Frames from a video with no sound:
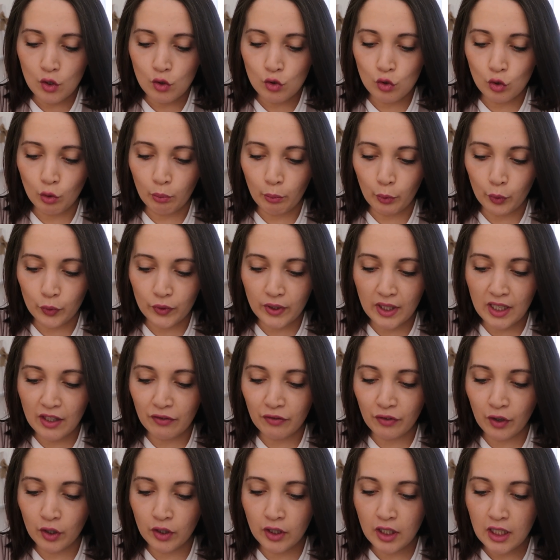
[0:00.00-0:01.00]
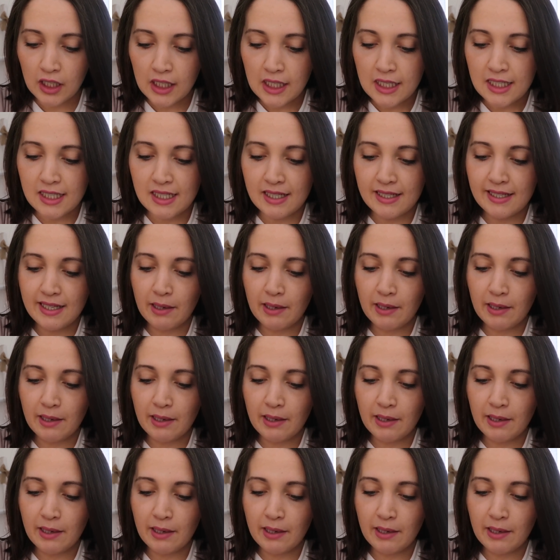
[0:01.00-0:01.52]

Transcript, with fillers: sur mon téléphone. Je